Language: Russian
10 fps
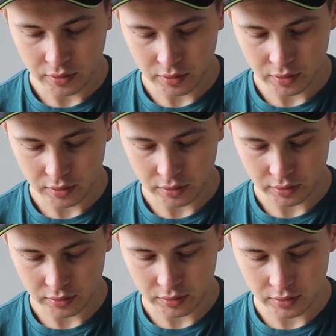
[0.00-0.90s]

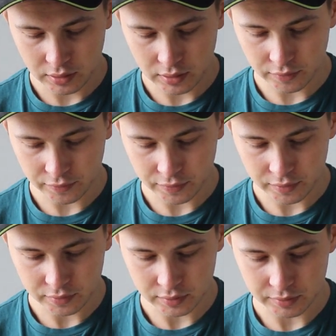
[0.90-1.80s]
Э, Киев,
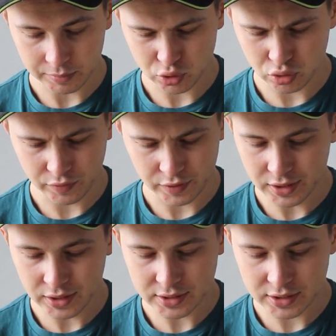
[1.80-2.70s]
э, почтовый
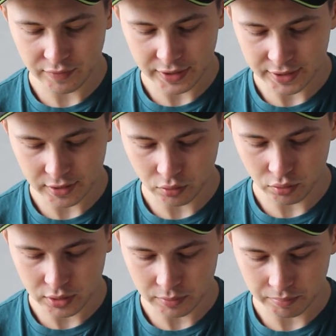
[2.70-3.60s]
индекс давайте
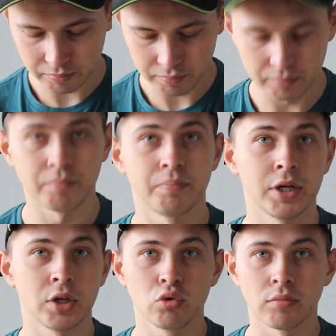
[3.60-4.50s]
какой-то
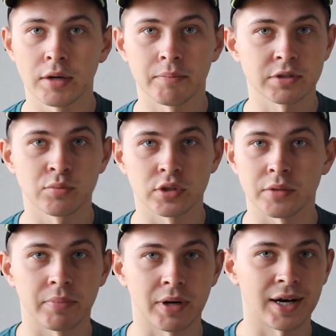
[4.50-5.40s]
придумаем,
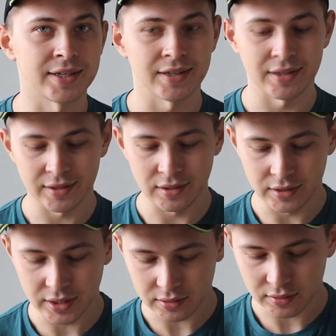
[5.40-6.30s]
посмотрим, прокатит ли или
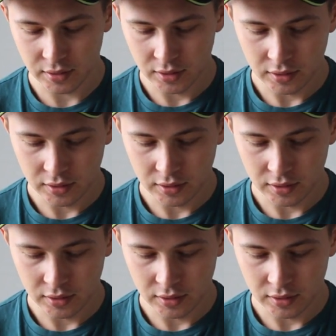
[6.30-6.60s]
нет.